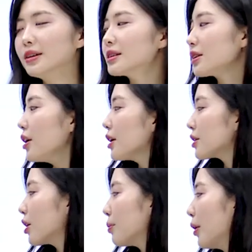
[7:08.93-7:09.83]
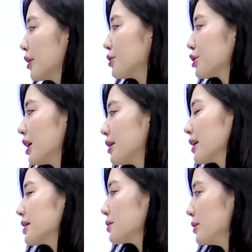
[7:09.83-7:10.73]
그래서 그걸 버려주셔야
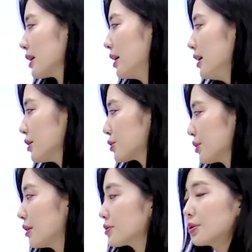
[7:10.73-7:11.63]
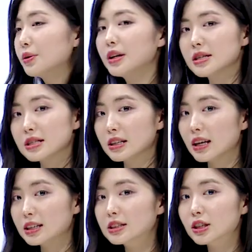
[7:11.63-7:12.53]
되겠습니다. sure, of course
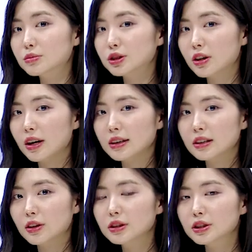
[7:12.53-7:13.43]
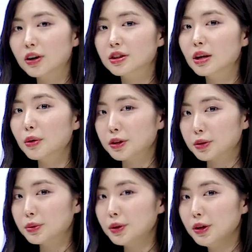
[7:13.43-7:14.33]
이렇게 긍정, 부정하는 거는 절대
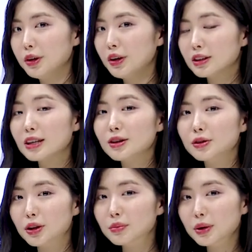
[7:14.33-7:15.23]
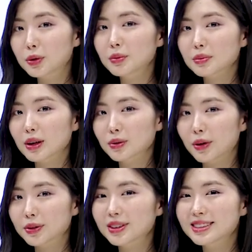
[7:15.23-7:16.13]
버리고 그래서 정말 고맙게도
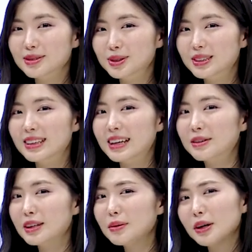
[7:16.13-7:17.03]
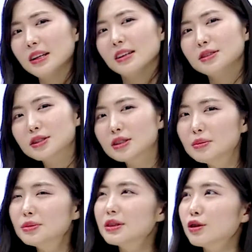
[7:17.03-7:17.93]
어떤 질문들이 나오냐면
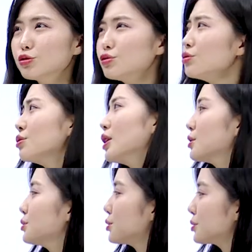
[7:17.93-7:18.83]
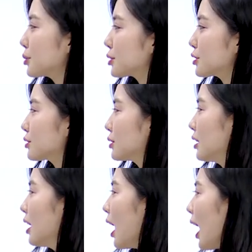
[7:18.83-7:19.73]
질문을 who 하고 좀 못 듣고
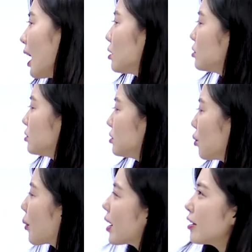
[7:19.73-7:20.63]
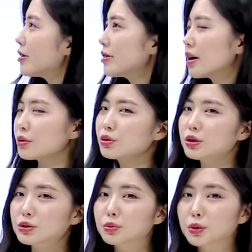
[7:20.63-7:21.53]
how, where 하고
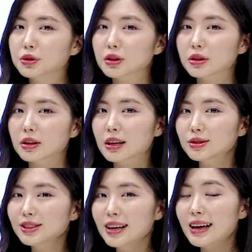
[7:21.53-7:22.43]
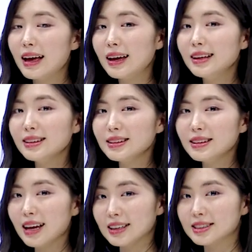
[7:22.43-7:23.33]
뒤에 좀 못 들었더라도
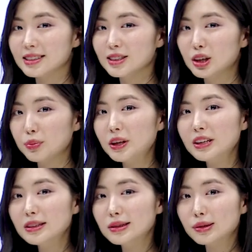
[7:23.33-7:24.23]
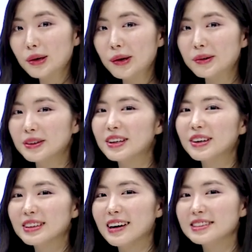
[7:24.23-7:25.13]
A는 yes, B는 no 이런
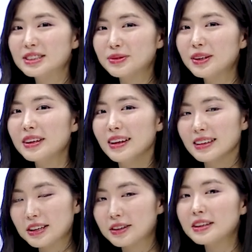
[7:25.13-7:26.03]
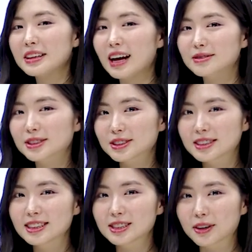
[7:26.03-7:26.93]
거 나왔으면 당연히 남은 거
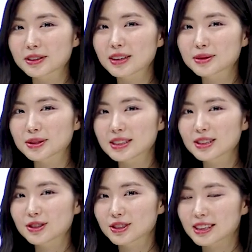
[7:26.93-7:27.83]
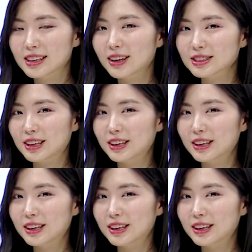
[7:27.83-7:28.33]
C 정답으로 찍어주시는 거죠.